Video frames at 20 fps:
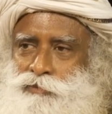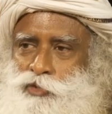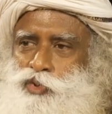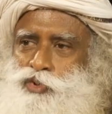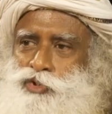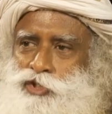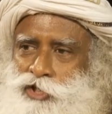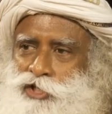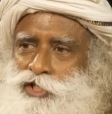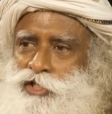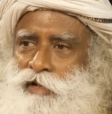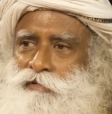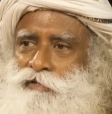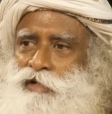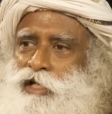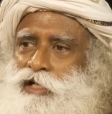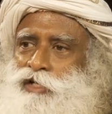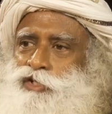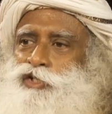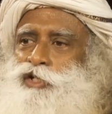আপনার
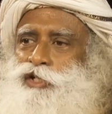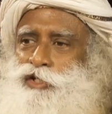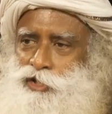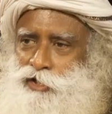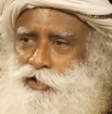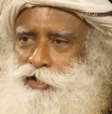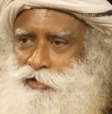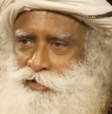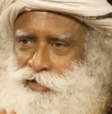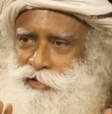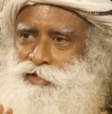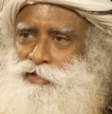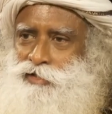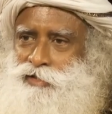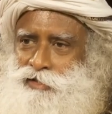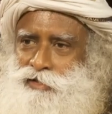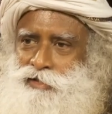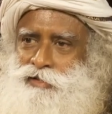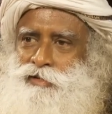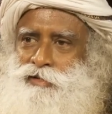শুধু একটি অস্তিত্ব
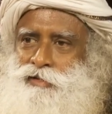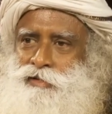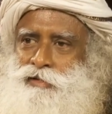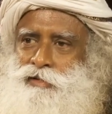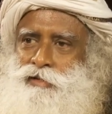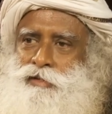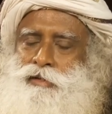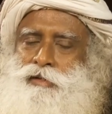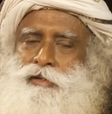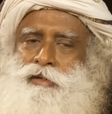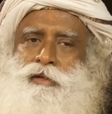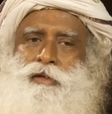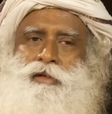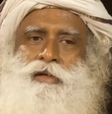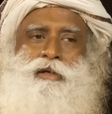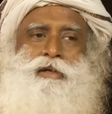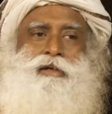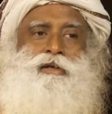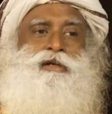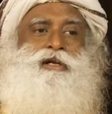আছে
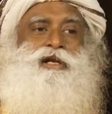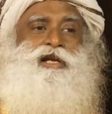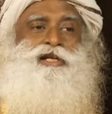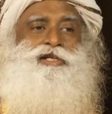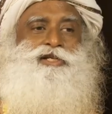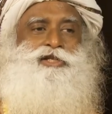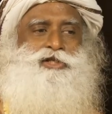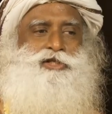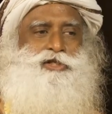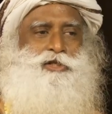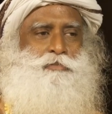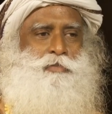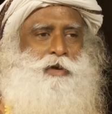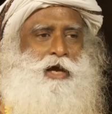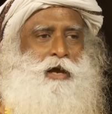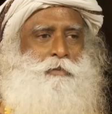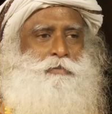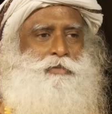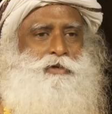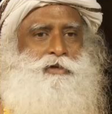সম্পর্ক তৈরি
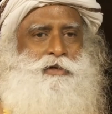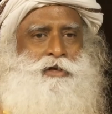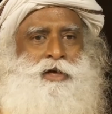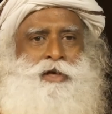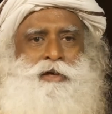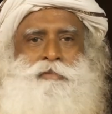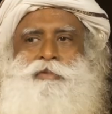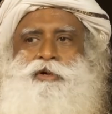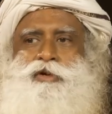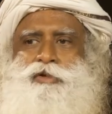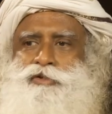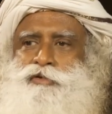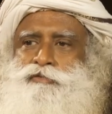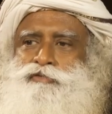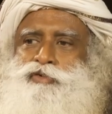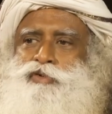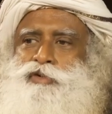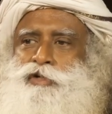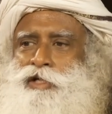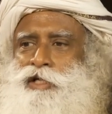হয়েছে কারণ আপনার
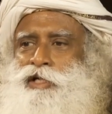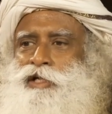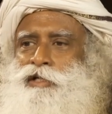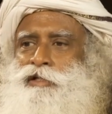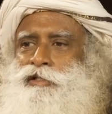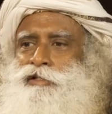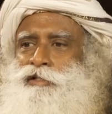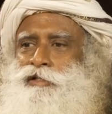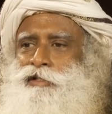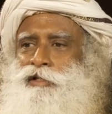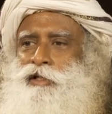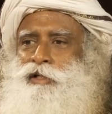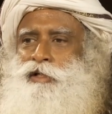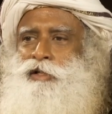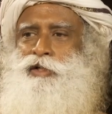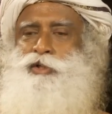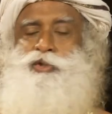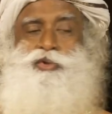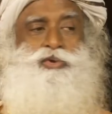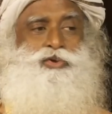চাহিদা আছে
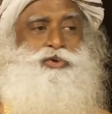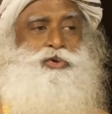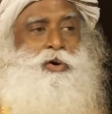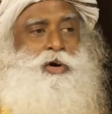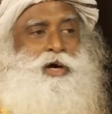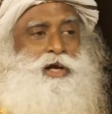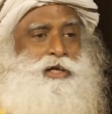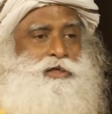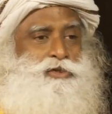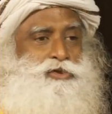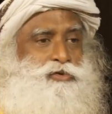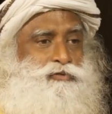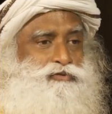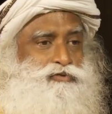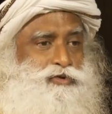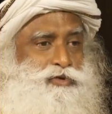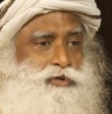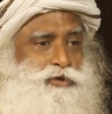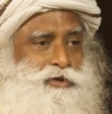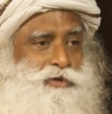আপনি দেখছেন তাকে
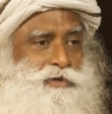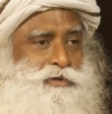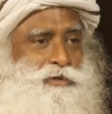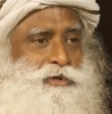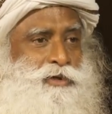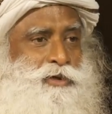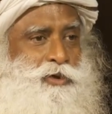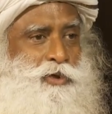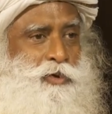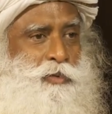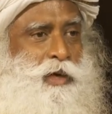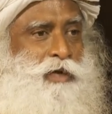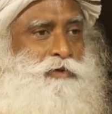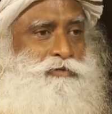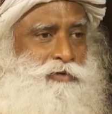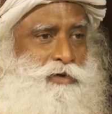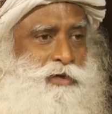আপনার খাদ্য হিসাবে আপনি